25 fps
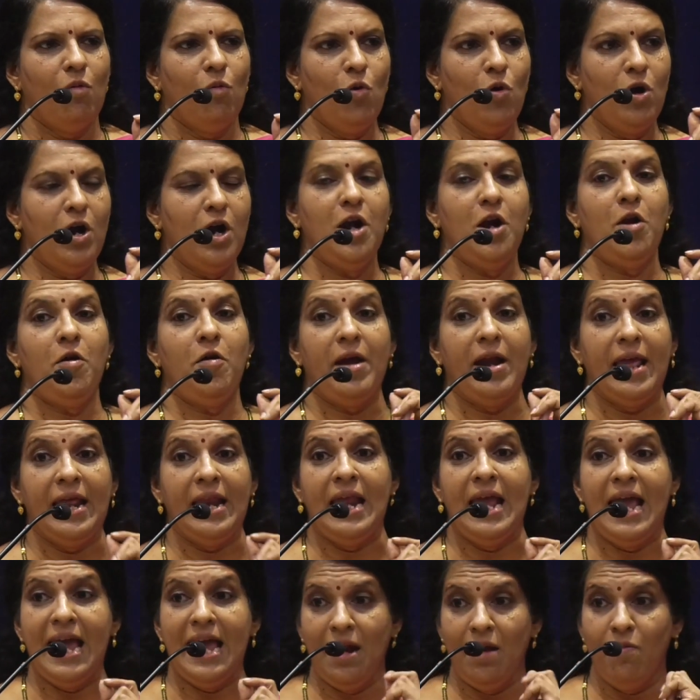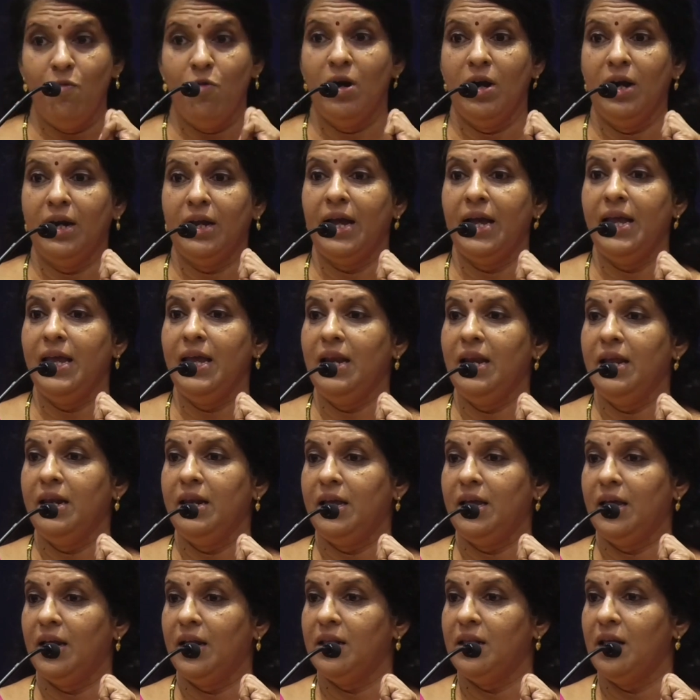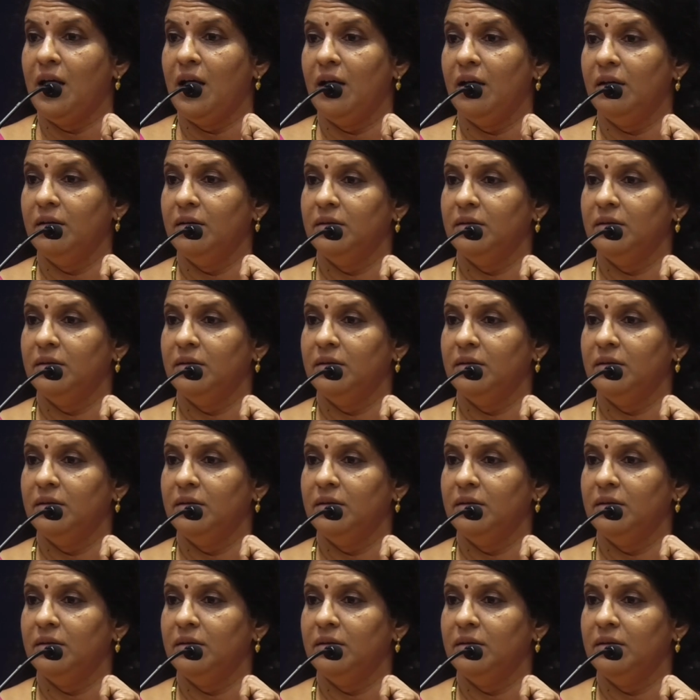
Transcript: உங்களுடைய நேரம் உங்கள் கையில் இருக்கிறதா